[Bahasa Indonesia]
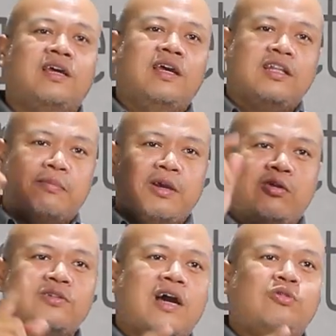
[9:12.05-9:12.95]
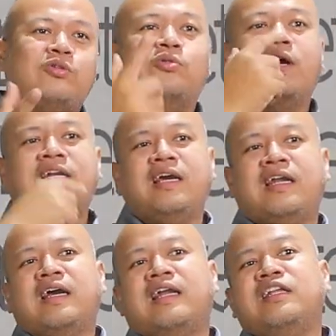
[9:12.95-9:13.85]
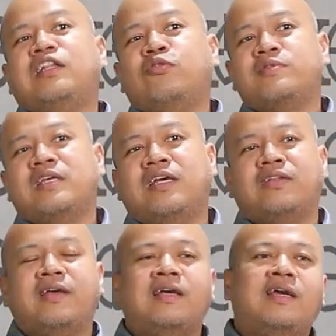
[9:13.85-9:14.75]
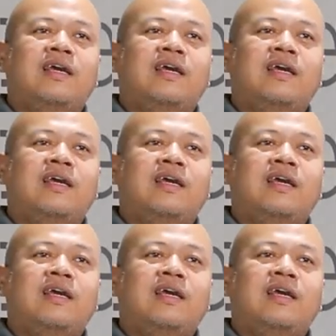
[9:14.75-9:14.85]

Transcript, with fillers: Tapi kalau jauh tuh kan gara-gara ditiup sih gitu ya.